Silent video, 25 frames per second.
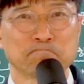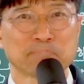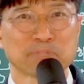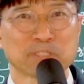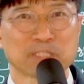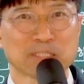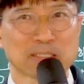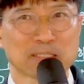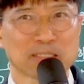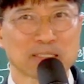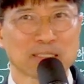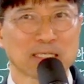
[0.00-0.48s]

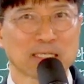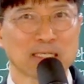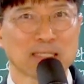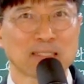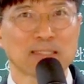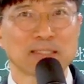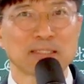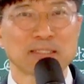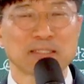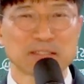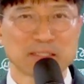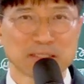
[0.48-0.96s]
그러니까
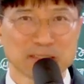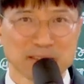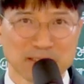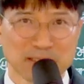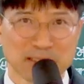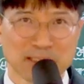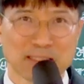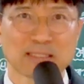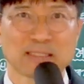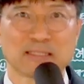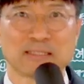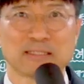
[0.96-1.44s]

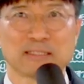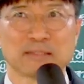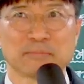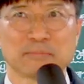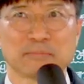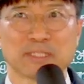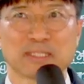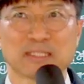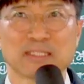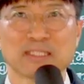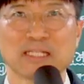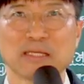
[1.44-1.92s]
씻어야 되는
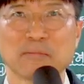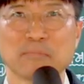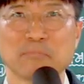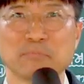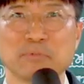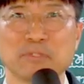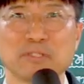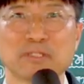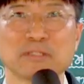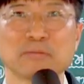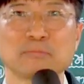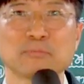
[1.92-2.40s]
겁니다. 그게
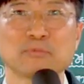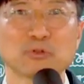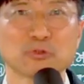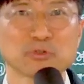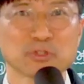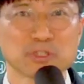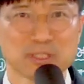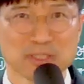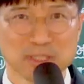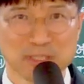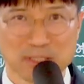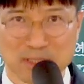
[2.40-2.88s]
믿음으로
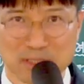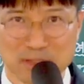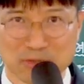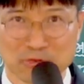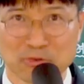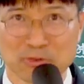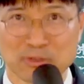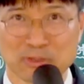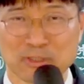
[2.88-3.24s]
씻는 거거든요.